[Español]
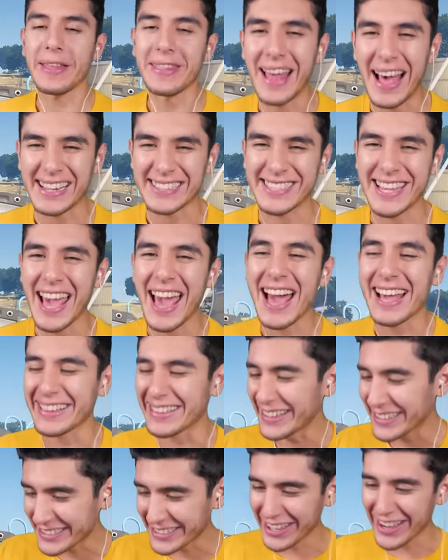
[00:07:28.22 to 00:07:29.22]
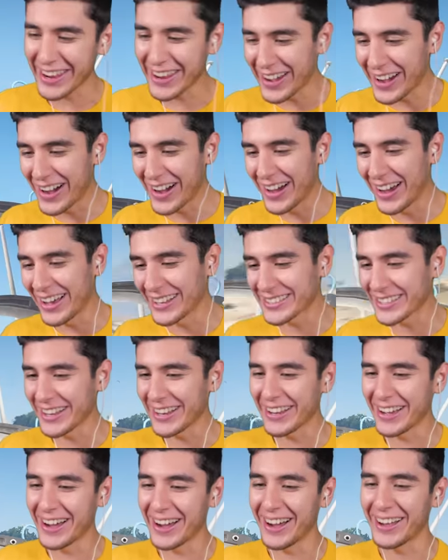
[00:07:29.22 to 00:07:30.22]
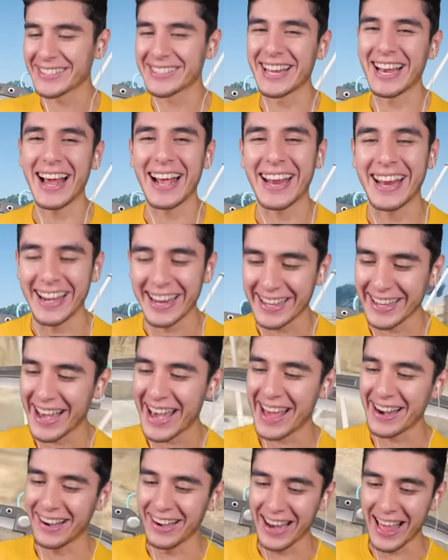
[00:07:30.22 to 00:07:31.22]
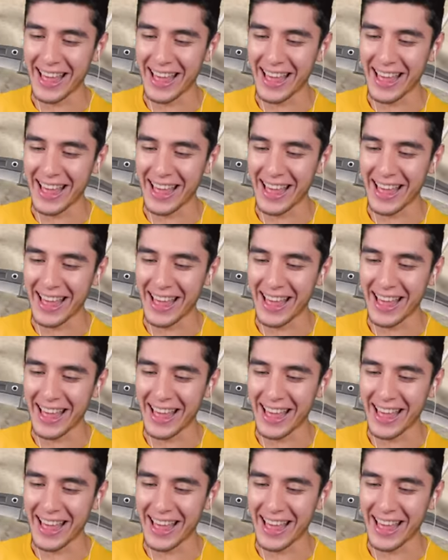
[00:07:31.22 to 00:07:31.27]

No es cierto, soy yo, soy yo Se la creyeron,